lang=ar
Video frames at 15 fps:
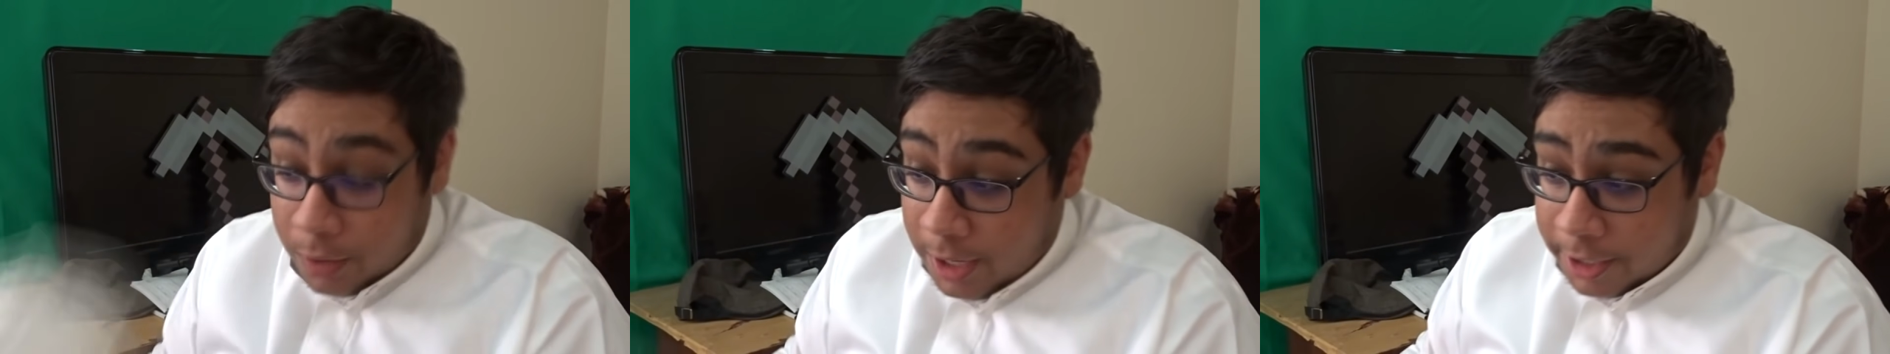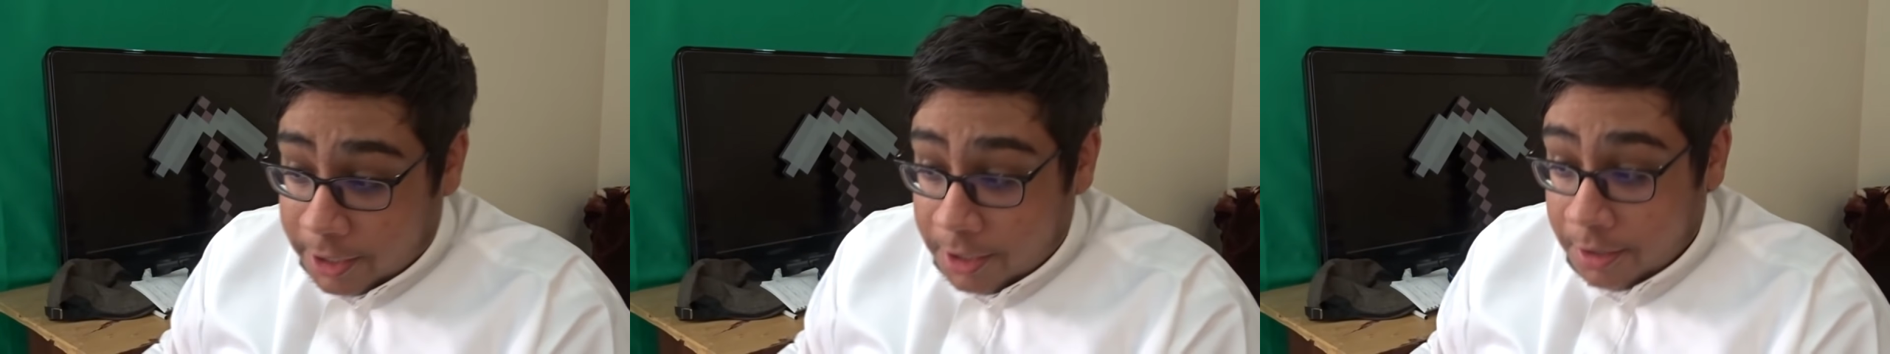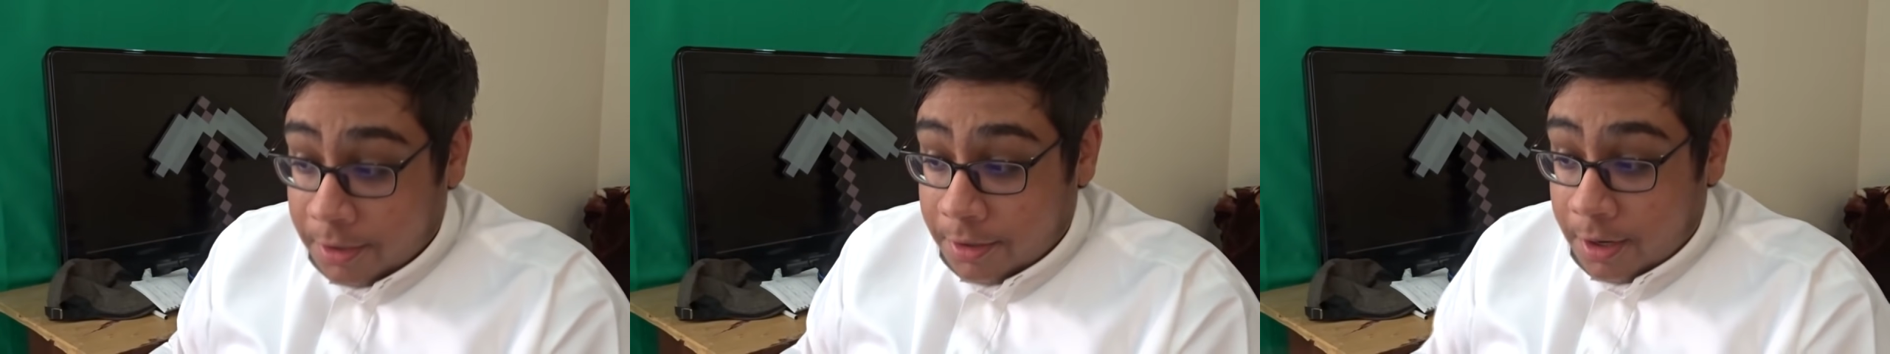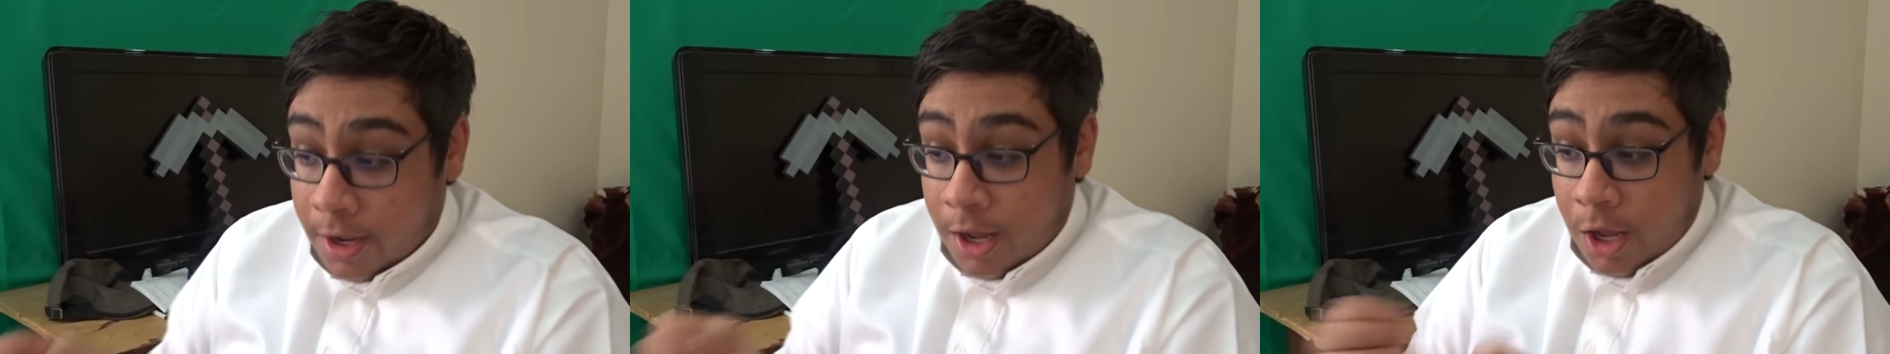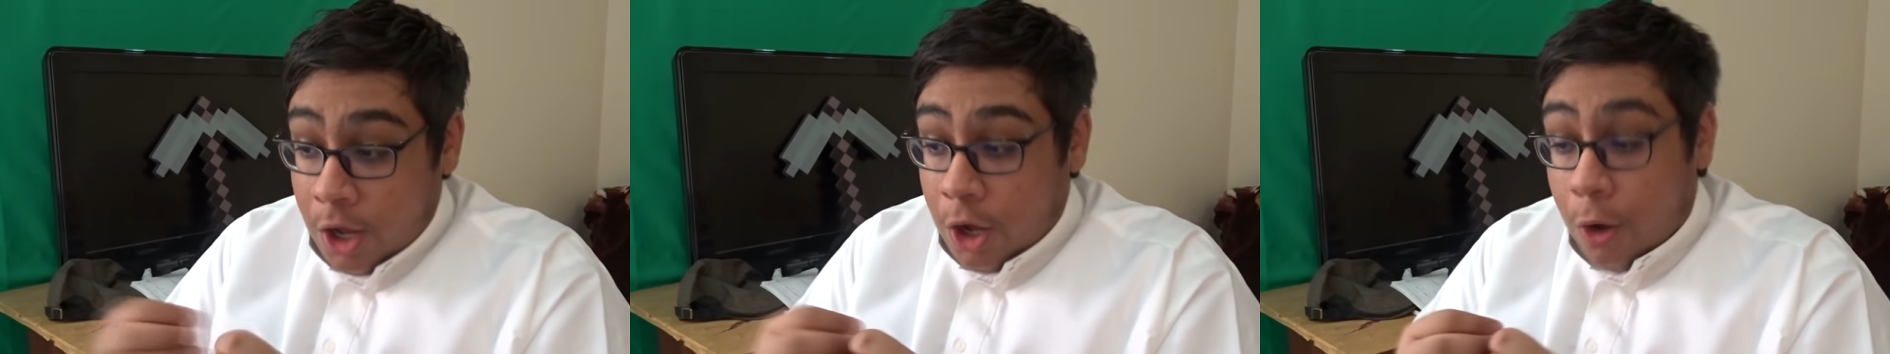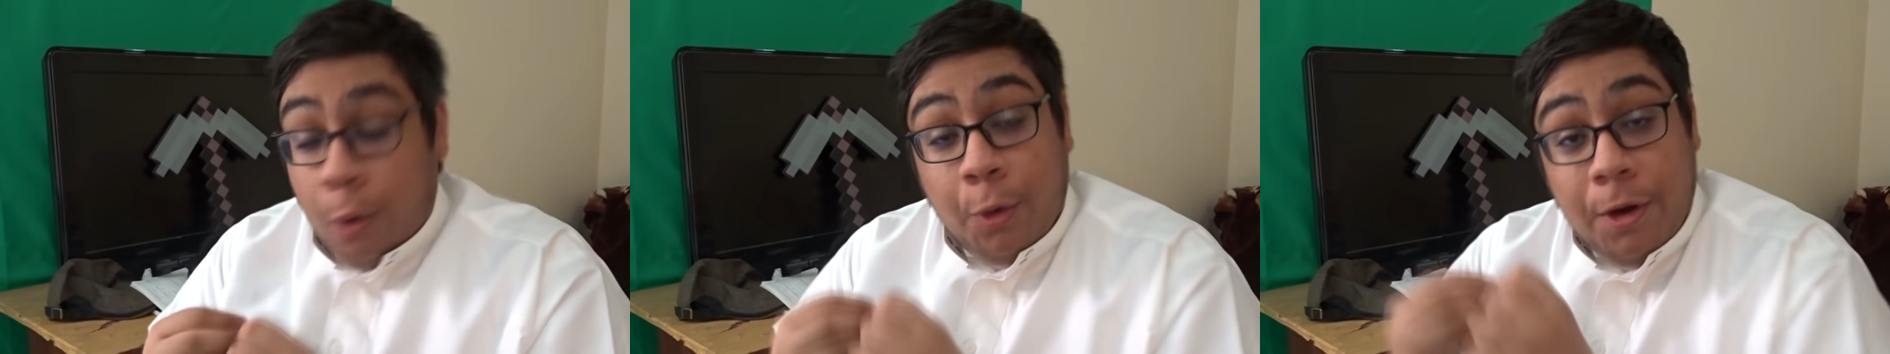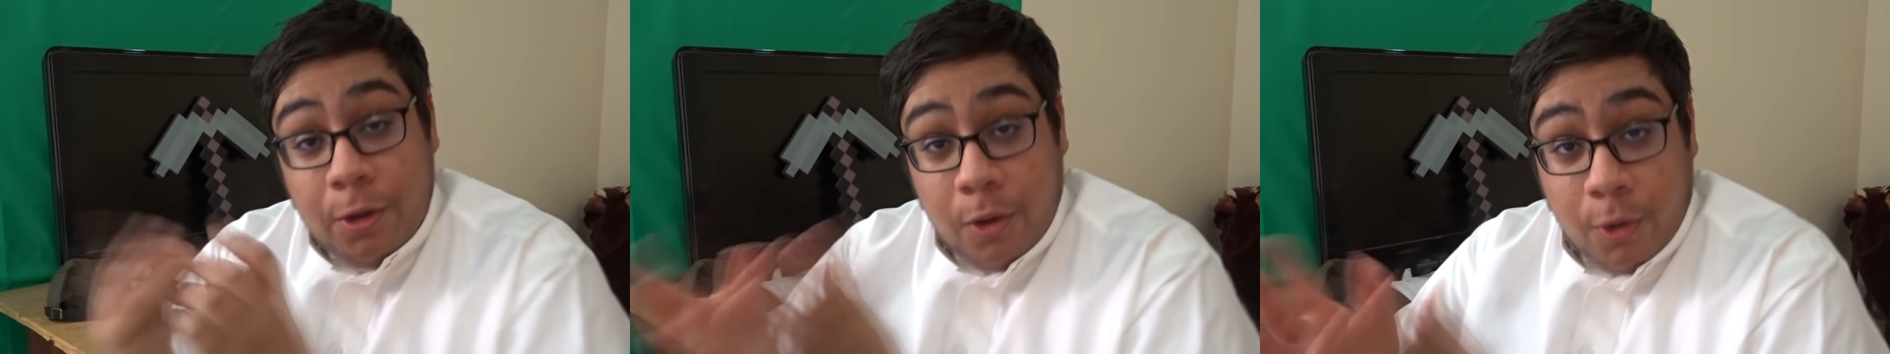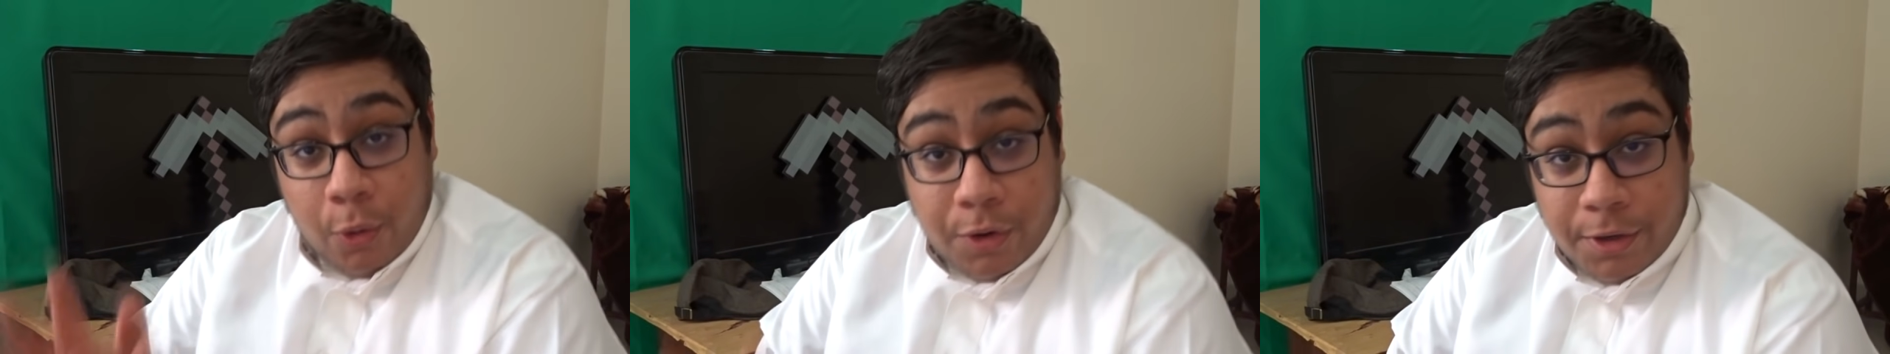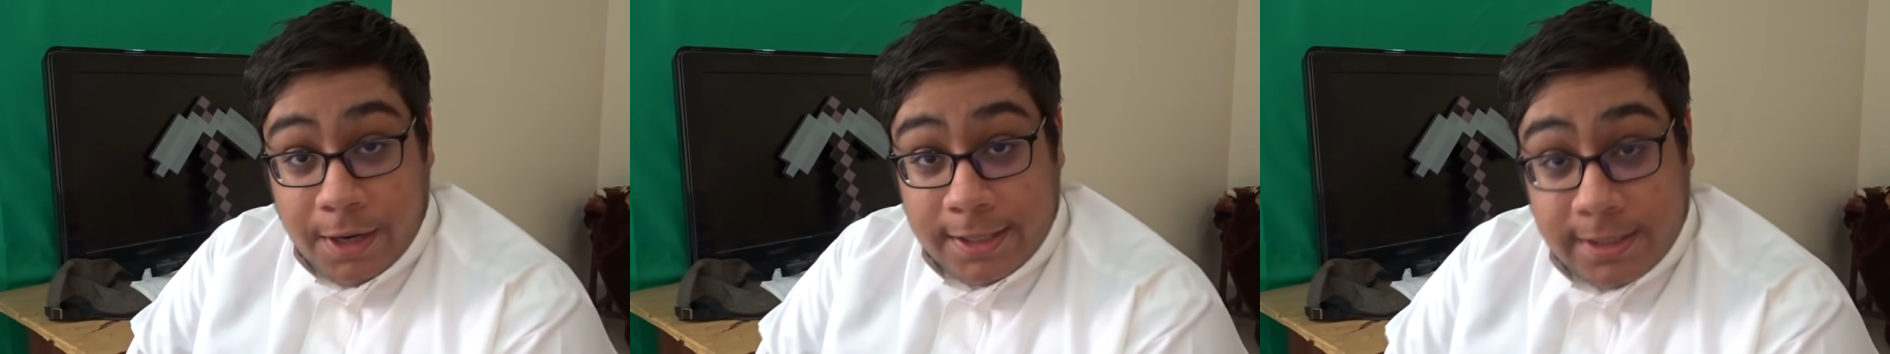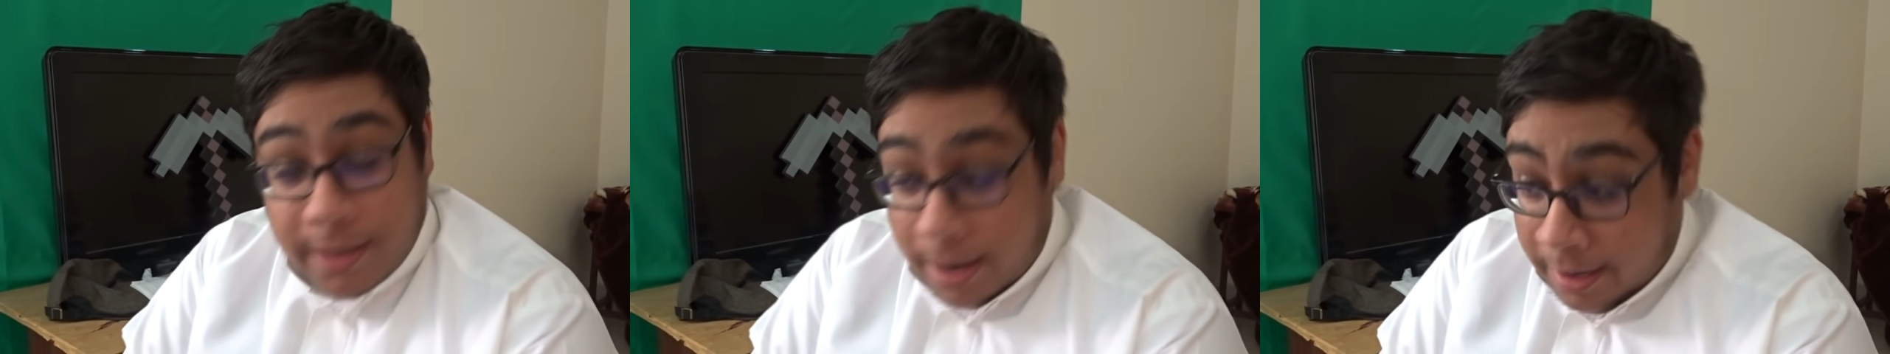ولكن أريد أن أكون
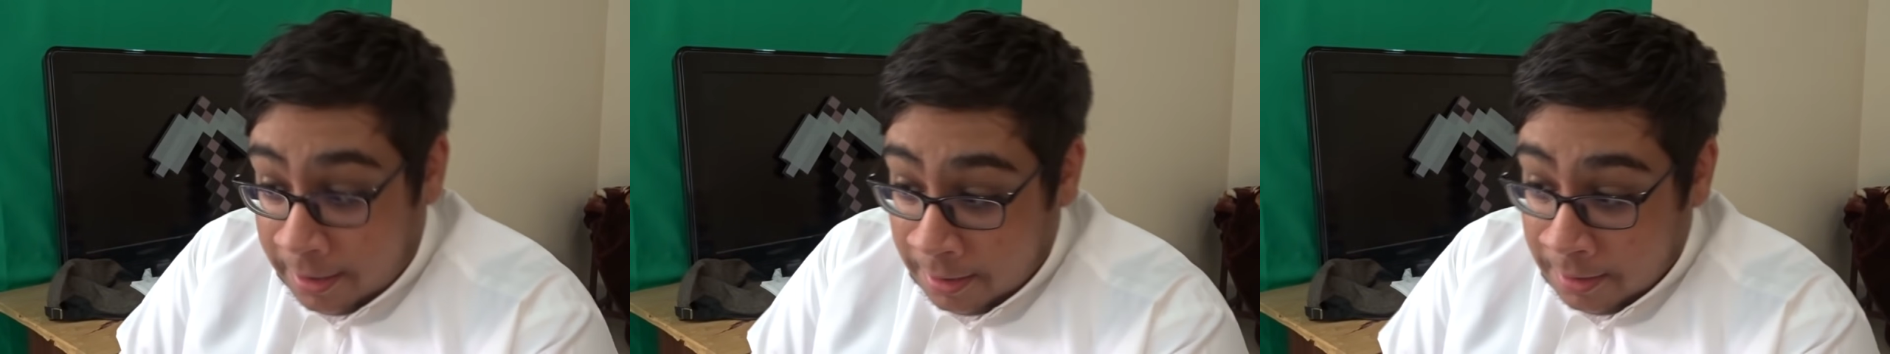أصلع